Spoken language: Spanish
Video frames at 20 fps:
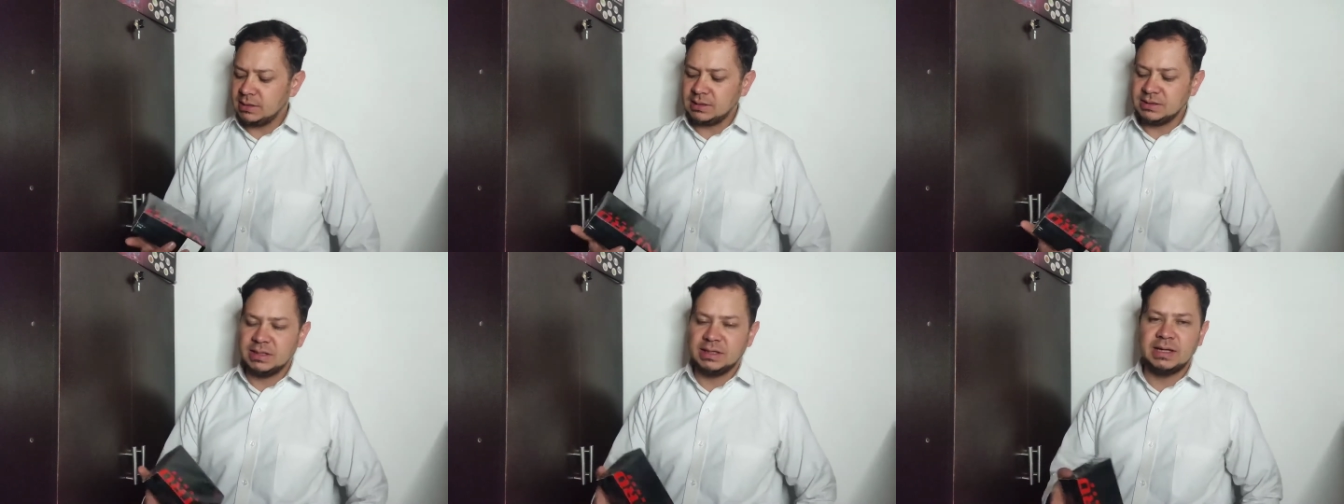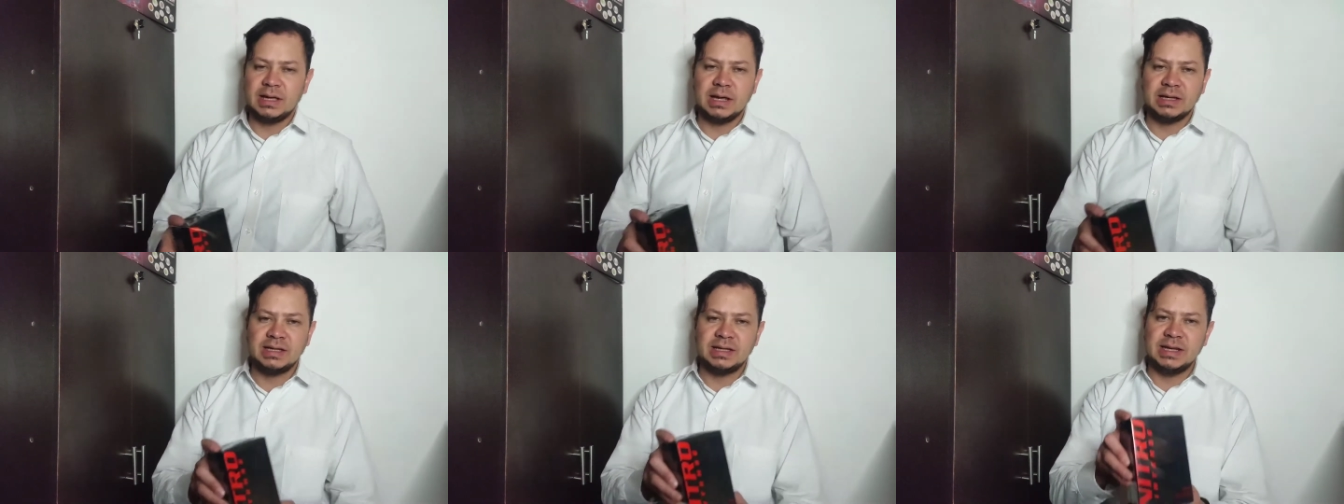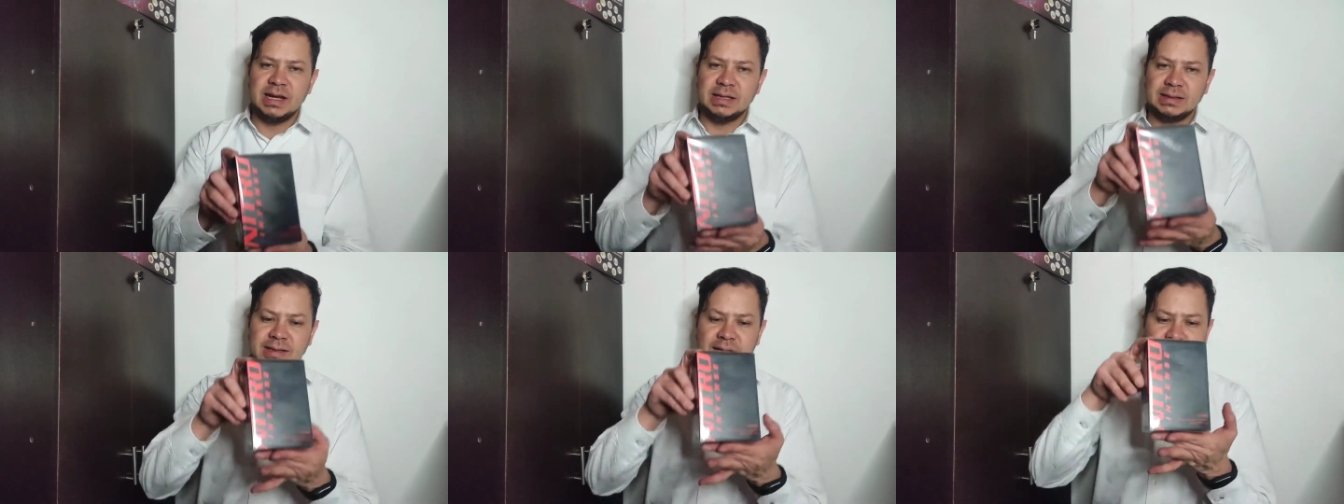Así que aquí
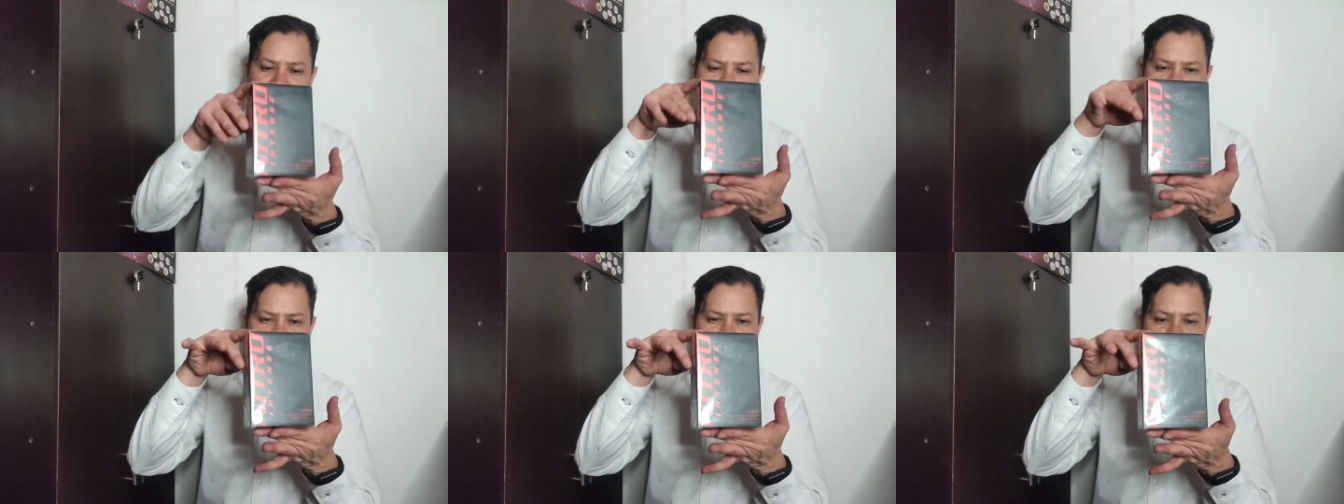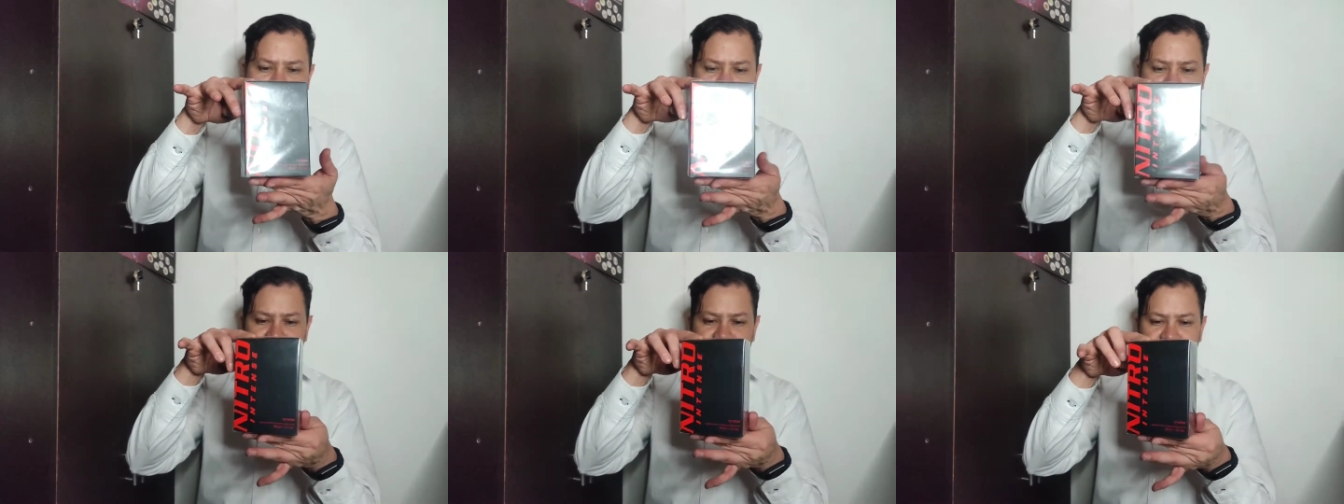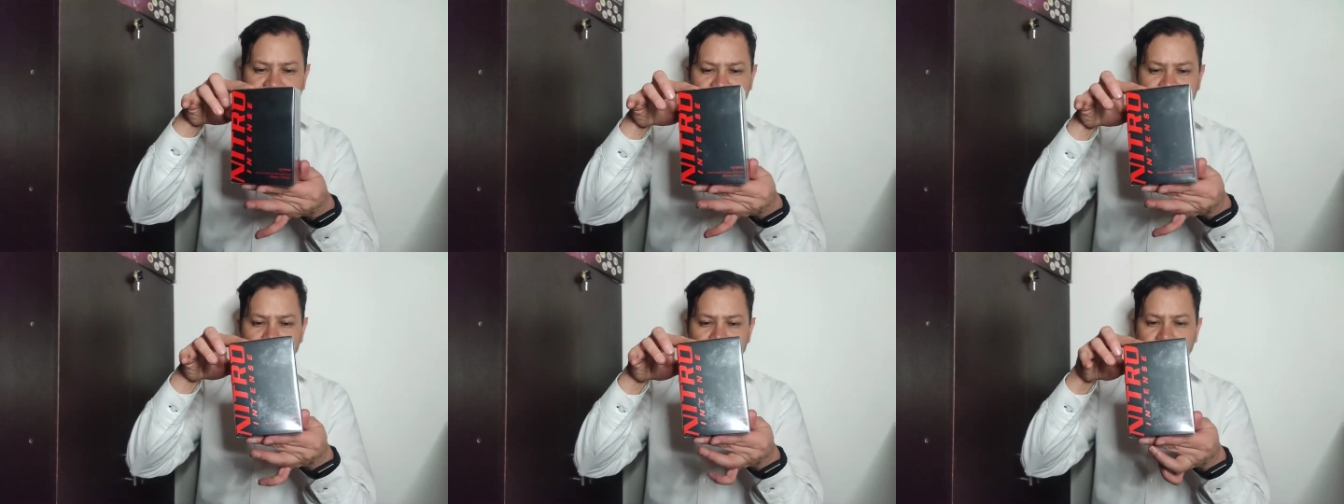la traje.
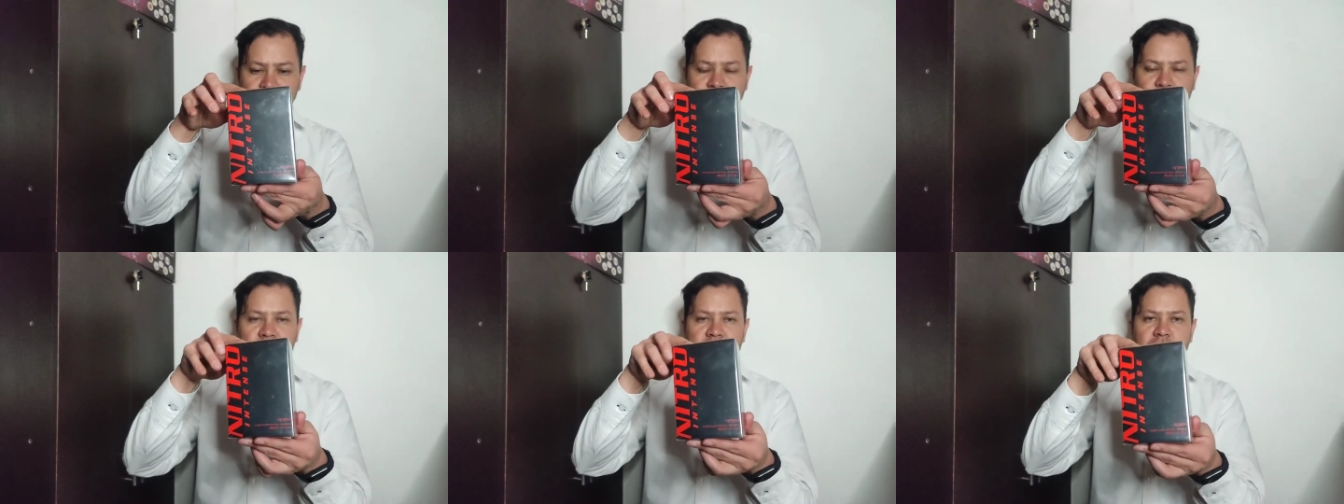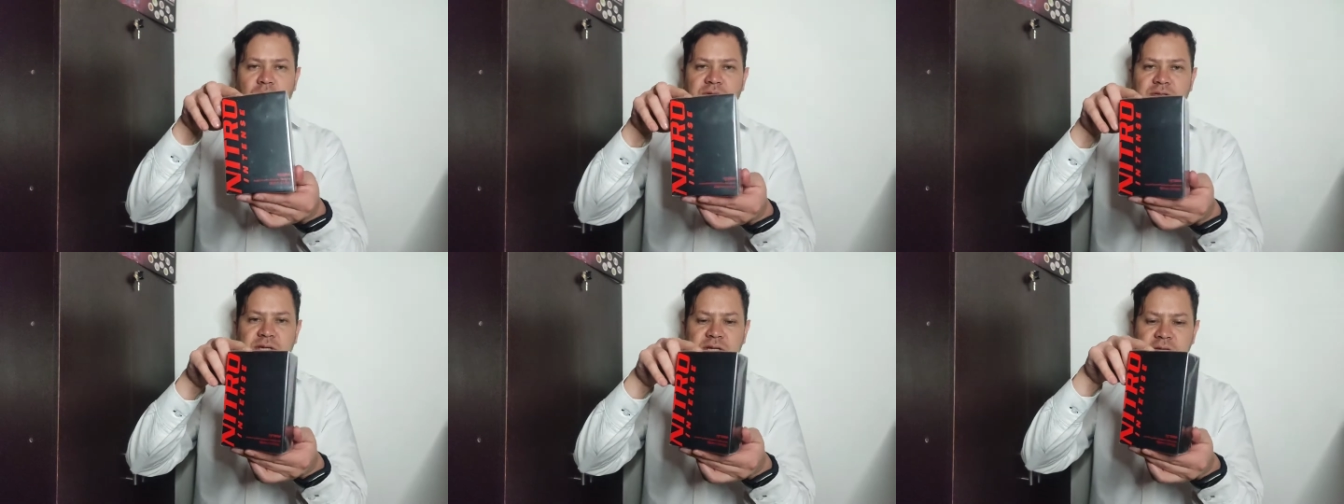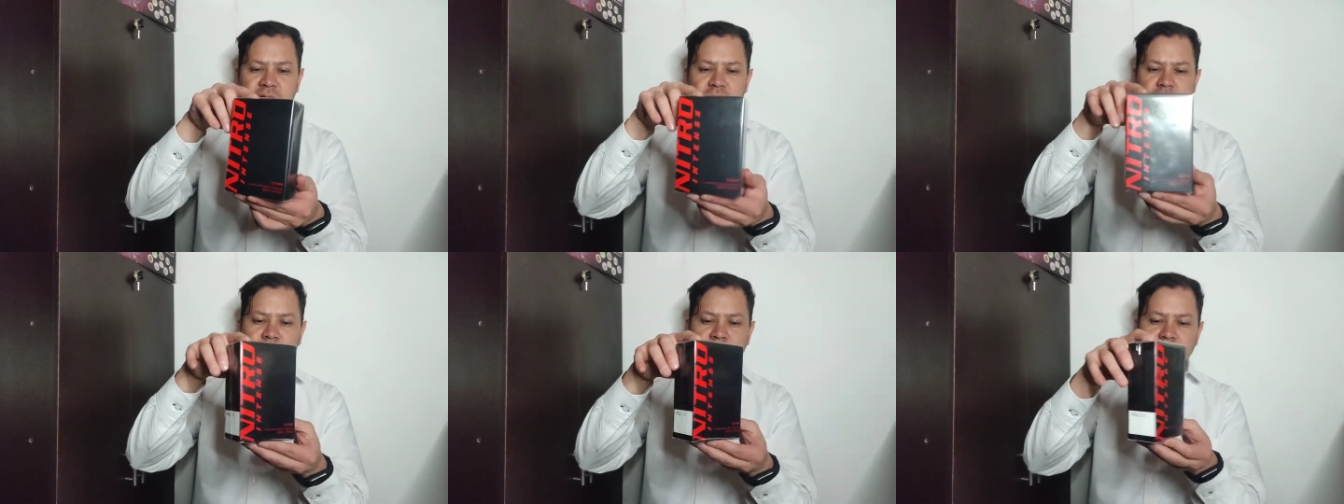Ah, pude
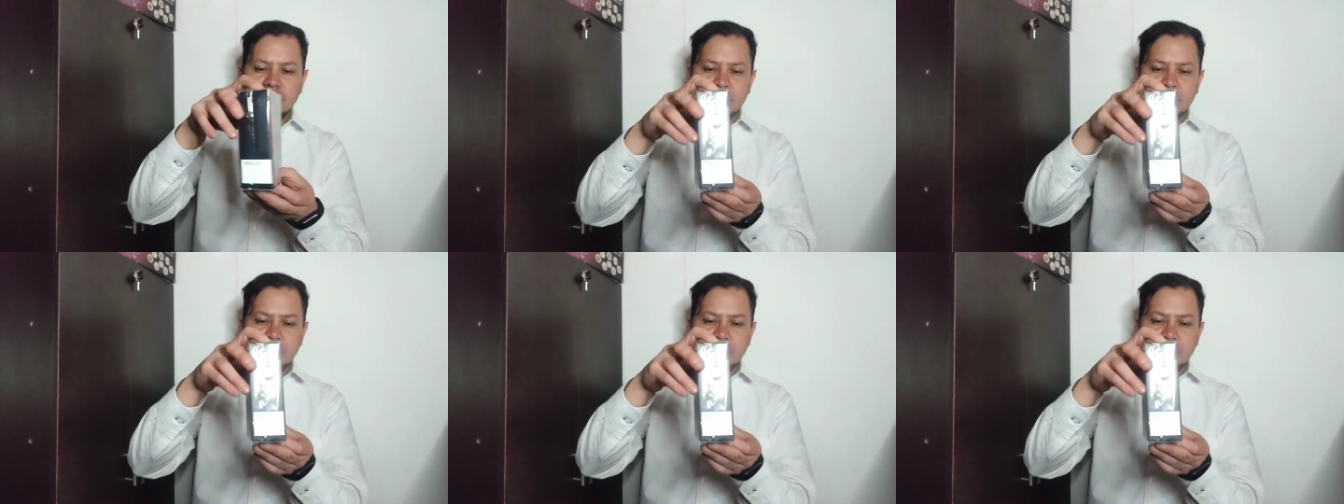conseguir.